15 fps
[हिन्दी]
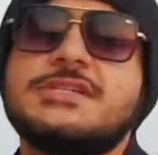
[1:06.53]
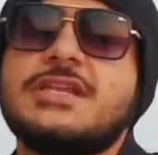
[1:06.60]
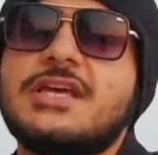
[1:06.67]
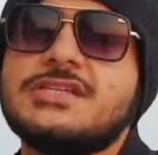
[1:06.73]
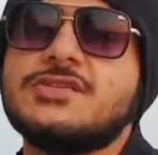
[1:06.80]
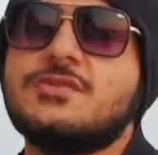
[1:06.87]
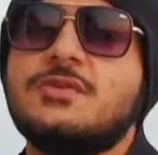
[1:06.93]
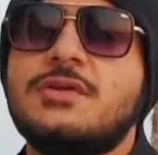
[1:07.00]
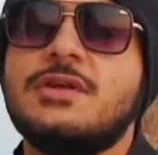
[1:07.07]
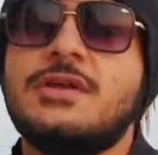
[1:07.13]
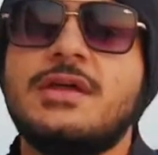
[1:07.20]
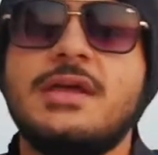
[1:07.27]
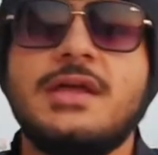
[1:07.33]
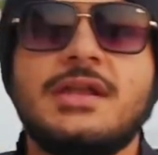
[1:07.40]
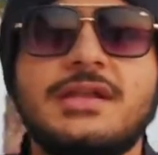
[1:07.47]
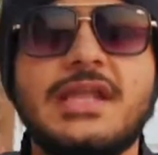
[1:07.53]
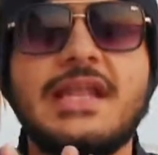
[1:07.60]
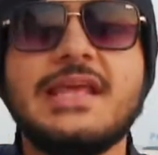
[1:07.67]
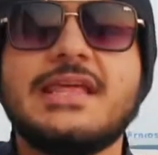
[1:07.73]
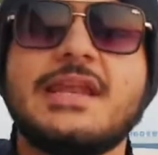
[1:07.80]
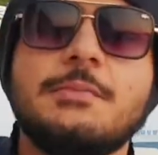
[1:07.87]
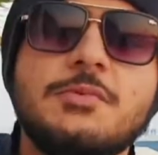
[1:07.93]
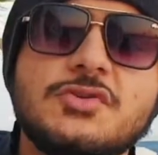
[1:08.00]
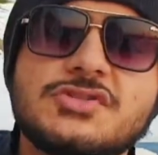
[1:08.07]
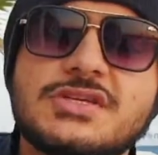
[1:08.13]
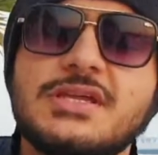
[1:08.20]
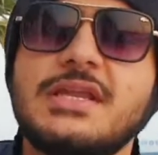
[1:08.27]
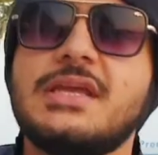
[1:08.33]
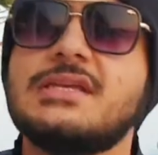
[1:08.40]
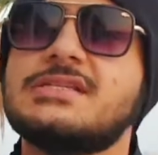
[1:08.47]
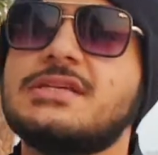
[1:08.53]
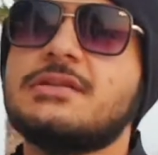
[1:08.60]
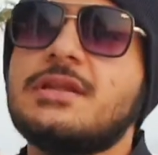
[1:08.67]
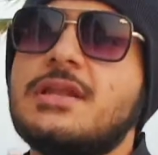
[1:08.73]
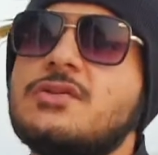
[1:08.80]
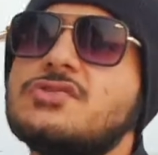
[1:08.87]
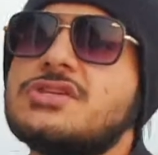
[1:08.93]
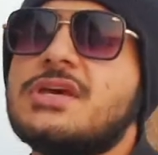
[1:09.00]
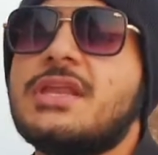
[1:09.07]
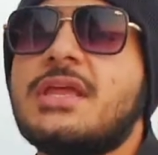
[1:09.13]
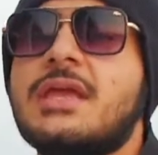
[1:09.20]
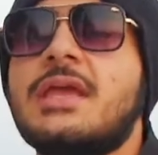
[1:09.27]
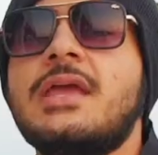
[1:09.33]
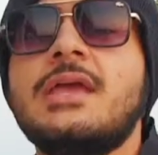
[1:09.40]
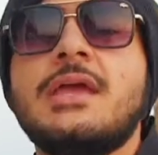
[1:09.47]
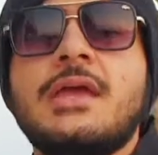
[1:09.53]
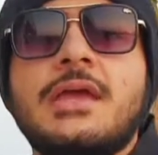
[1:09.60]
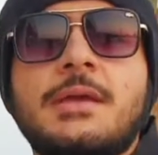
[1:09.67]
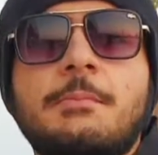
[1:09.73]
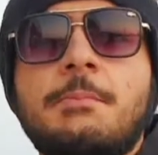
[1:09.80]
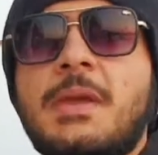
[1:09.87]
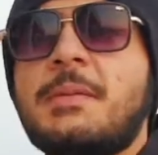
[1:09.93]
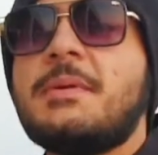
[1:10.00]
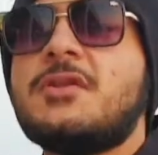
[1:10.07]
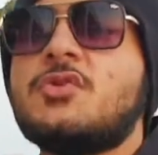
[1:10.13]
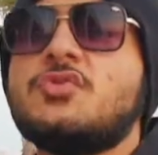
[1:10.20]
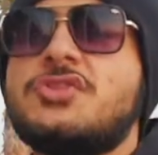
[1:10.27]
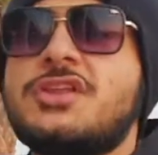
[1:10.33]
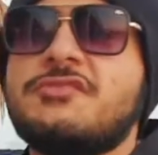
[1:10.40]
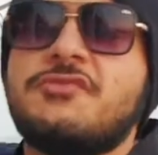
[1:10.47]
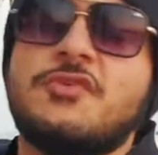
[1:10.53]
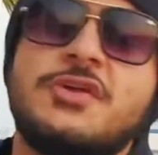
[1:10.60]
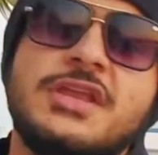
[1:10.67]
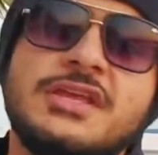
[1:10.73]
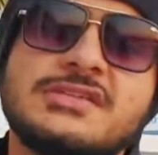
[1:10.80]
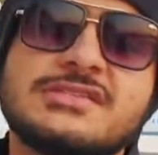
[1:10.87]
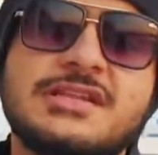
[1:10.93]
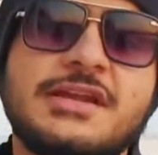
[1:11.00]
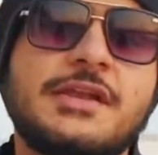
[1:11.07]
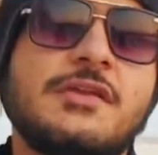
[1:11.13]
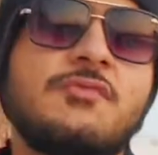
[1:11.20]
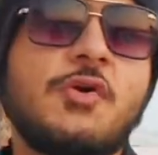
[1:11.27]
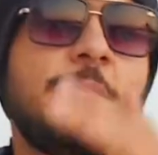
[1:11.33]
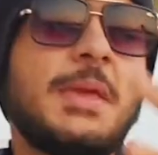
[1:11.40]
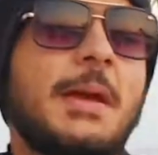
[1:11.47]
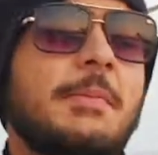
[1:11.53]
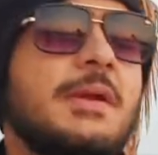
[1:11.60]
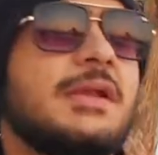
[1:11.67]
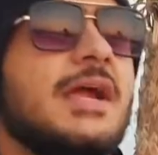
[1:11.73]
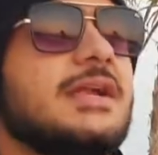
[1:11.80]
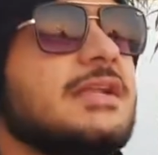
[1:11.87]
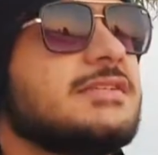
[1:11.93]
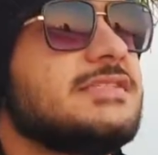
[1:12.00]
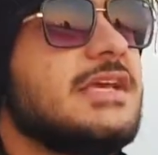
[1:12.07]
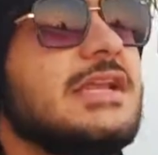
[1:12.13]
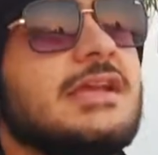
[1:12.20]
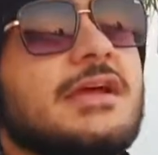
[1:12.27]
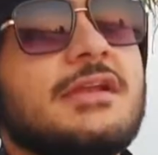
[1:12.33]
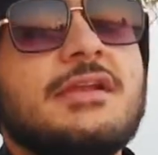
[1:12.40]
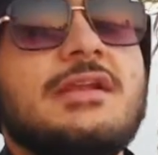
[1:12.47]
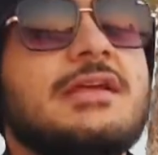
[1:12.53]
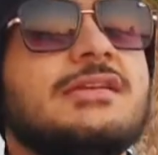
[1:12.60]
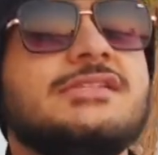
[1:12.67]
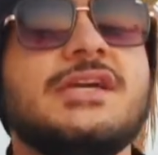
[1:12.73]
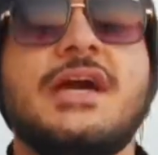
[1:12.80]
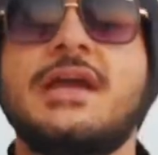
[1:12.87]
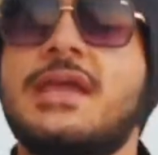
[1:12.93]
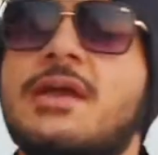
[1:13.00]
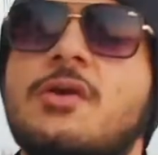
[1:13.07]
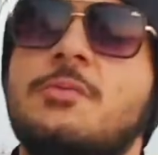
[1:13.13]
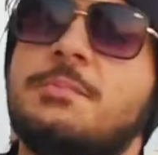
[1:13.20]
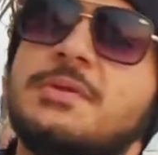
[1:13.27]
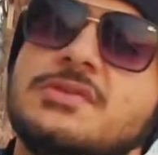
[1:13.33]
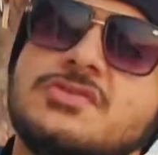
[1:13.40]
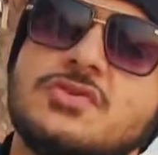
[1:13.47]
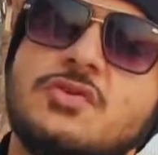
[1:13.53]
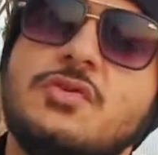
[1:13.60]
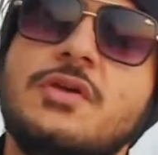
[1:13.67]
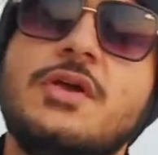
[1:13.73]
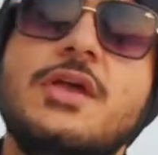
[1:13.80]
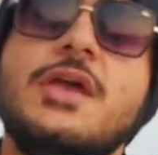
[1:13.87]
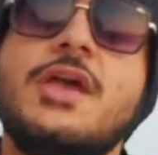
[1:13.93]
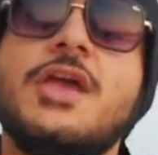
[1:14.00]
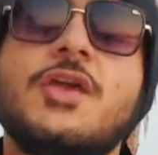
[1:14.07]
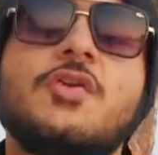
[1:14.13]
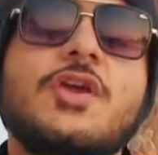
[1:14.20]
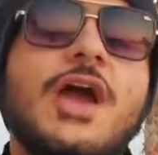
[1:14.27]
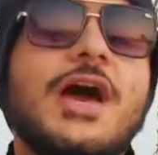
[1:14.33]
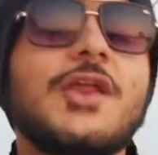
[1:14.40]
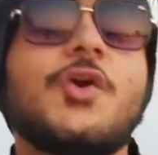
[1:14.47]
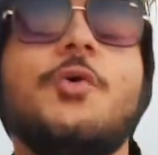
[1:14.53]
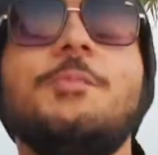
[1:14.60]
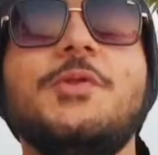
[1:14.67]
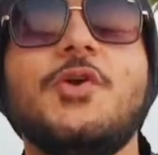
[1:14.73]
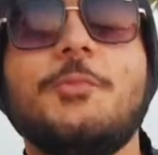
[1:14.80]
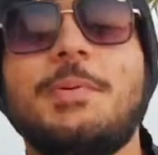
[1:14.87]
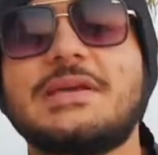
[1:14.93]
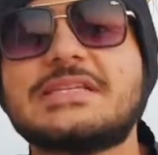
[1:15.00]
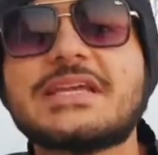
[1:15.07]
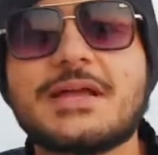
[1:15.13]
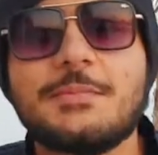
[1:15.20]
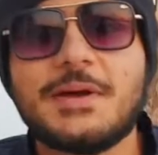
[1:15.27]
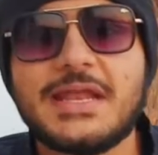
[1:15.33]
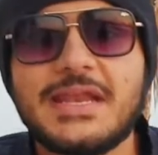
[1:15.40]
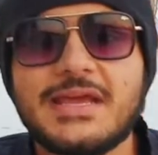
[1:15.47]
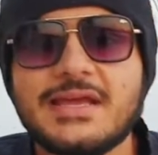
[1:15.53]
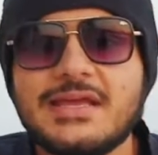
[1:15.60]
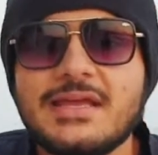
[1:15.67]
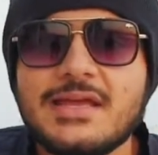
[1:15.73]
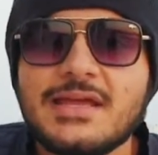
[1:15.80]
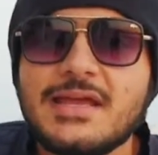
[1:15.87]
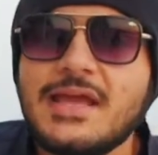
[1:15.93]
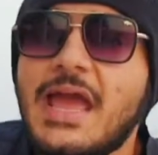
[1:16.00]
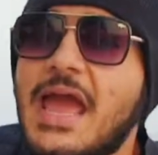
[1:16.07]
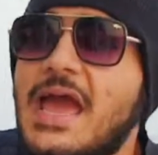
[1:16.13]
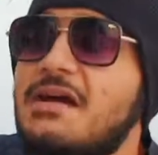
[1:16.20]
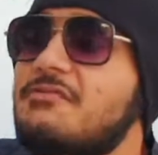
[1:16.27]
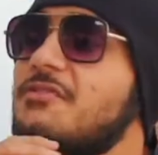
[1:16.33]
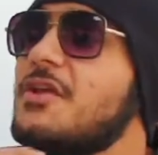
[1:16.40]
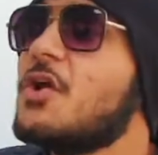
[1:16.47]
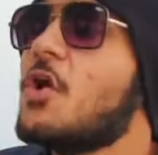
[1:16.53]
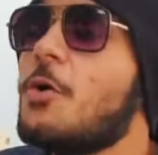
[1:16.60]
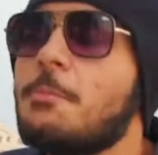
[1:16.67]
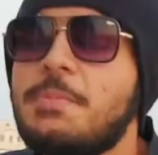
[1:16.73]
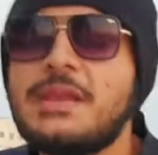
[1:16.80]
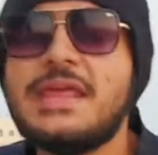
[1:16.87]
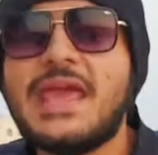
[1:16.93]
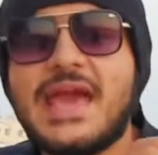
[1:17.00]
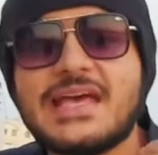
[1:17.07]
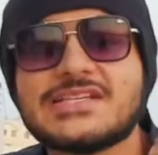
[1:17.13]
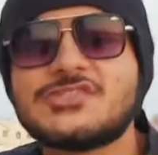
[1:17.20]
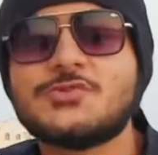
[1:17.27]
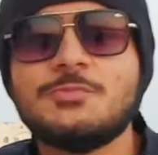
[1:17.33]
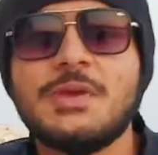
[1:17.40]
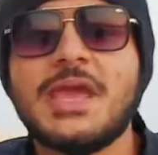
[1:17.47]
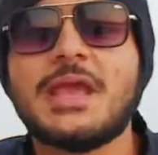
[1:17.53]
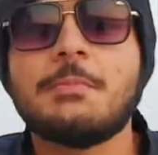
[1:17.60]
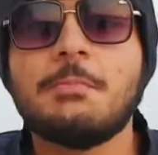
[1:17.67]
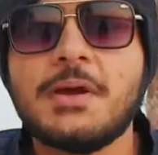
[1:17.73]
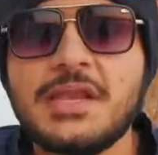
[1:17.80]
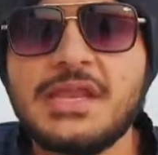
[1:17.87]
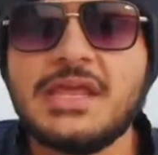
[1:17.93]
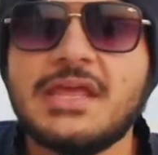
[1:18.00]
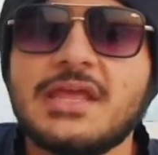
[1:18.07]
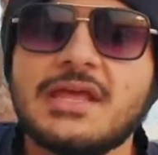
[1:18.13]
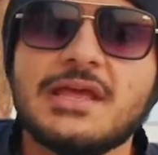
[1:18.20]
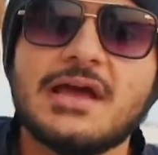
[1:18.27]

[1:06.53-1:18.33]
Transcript: चला जाऊँ टेलीग्राम यूज़ करेंगे सिग्नल यूज़ करेंगे मे बी टू थ्री फोर ईयर्स लेटर वो भी आपकी डाटा सेल करने लग जाए आगे कंपनीज़ को क्योंकि हर कंपनी को पैसा कमाना है एवरी कंपनी हैज़ टू मेक मनी